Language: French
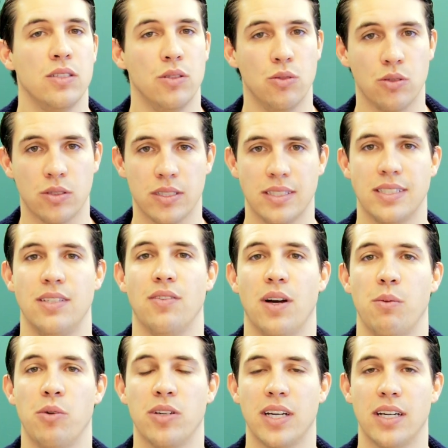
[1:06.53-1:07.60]
Donc c'est
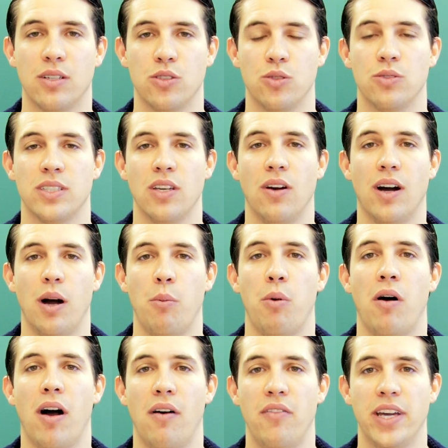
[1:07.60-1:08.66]
vraiment quelque chose qui est en
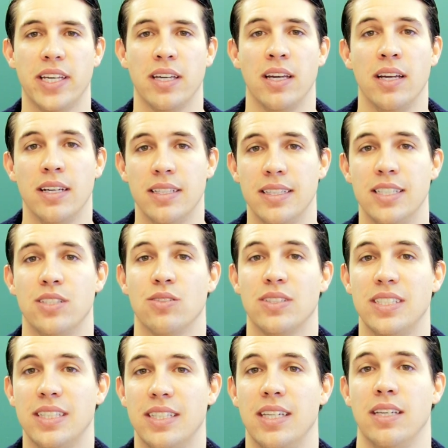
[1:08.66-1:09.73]
rapport avec des
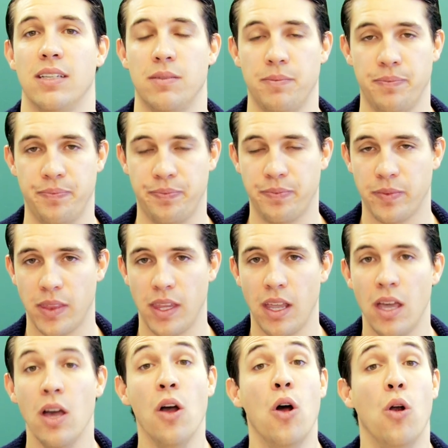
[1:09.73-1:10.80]
entités.
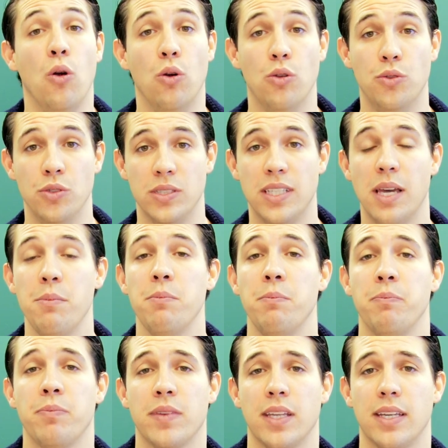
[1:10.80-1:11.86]
Le deuxième,
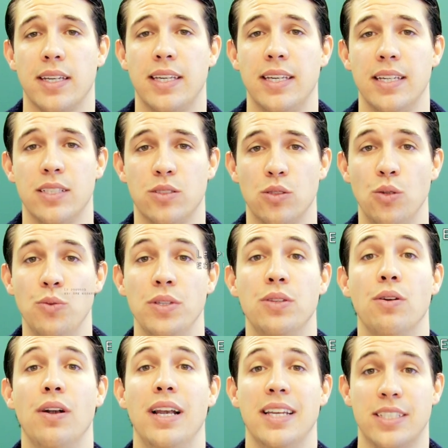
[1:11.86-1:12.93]
qui est celui
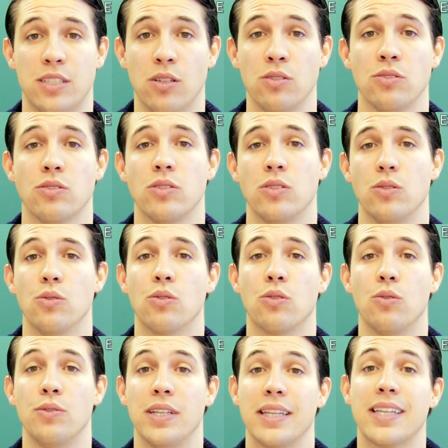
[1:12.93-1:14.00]
de l'essence. Donc
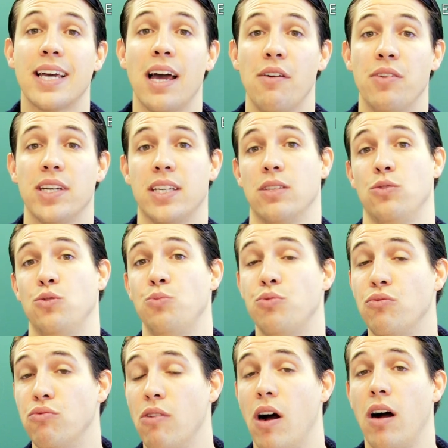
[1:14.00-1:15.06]
on est avec du
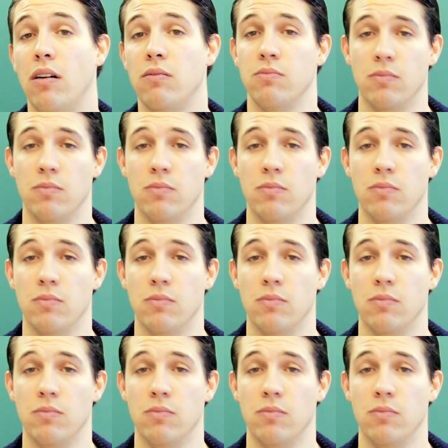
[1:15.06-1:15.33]
pouvoir.